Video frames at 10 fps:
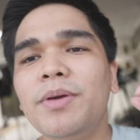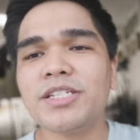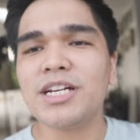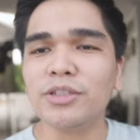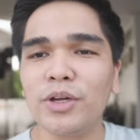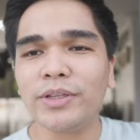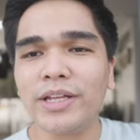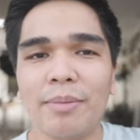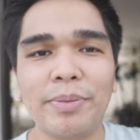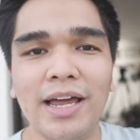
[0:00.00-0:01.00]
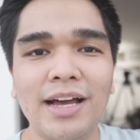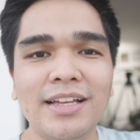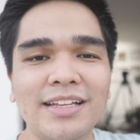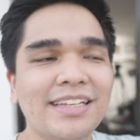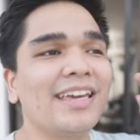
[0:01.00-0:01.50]
Big shoutout nga pala
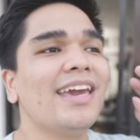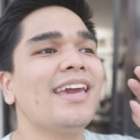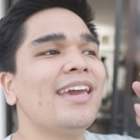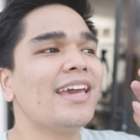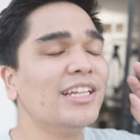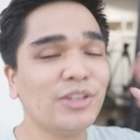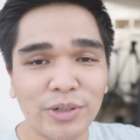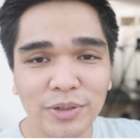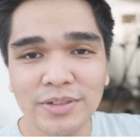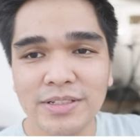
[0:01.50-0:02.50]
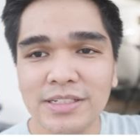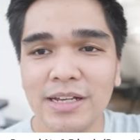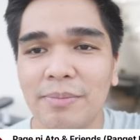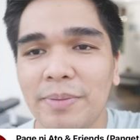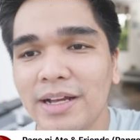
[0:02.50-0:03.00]
kay Ato
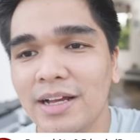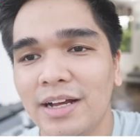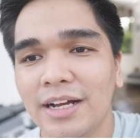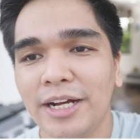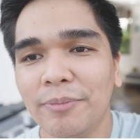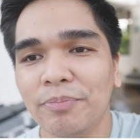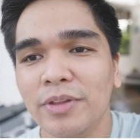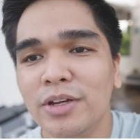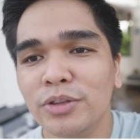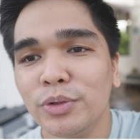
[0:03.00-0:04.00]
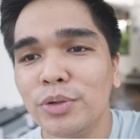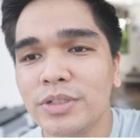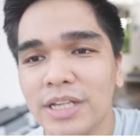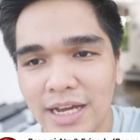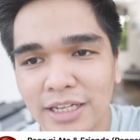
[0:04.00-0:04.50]
sa pag um, tulong
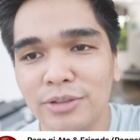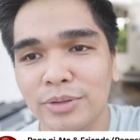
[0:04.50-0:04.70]
sa akin